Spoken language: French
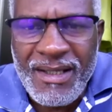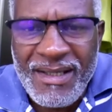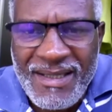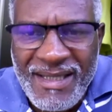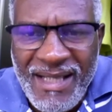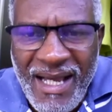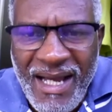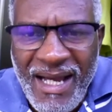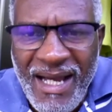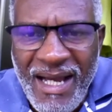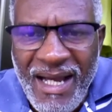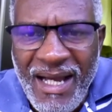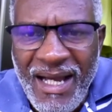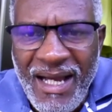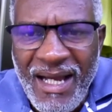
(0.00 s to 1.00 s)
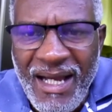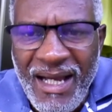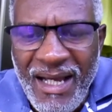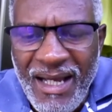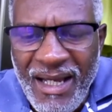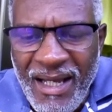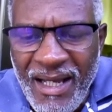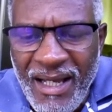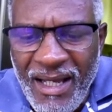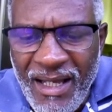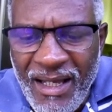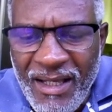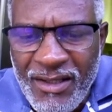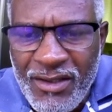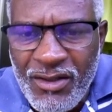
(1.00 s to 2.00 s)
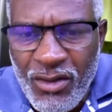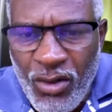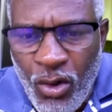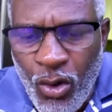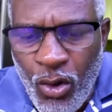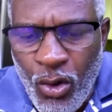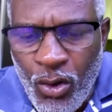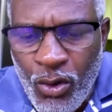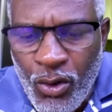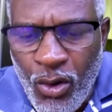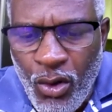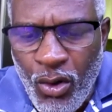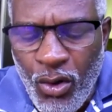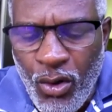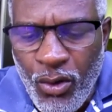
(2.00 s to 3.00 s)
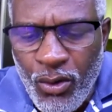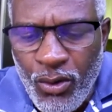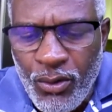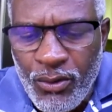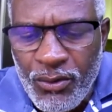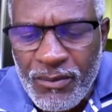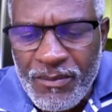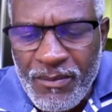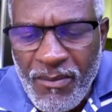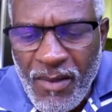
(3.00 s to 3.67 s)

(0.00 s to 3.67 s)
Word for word: Saint est son nom.